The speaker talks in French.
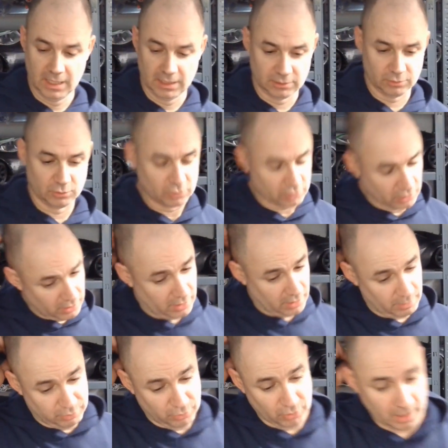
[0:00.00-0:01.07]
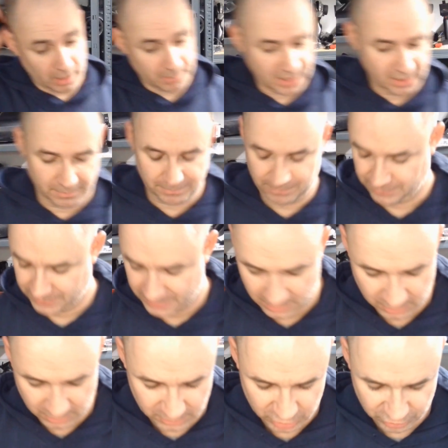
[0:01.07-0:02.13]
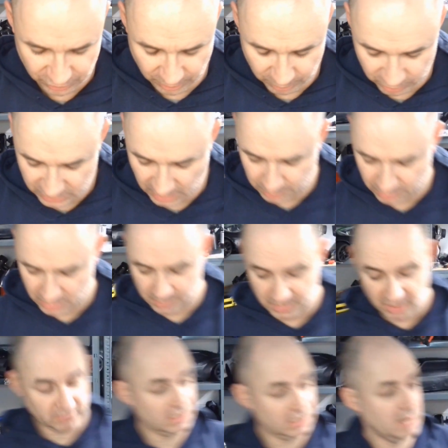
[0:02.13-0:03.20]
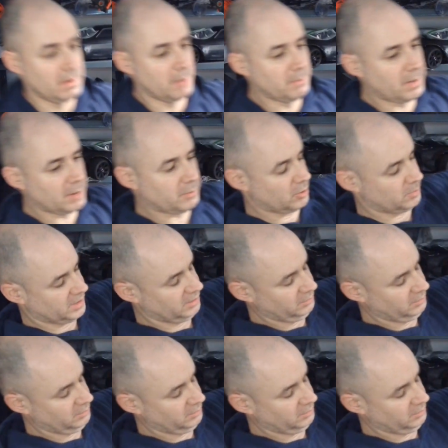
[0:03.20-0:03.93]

Donc euh, pour rappel, je vais montrer un peu l'épave. Il est même pas propre, hein,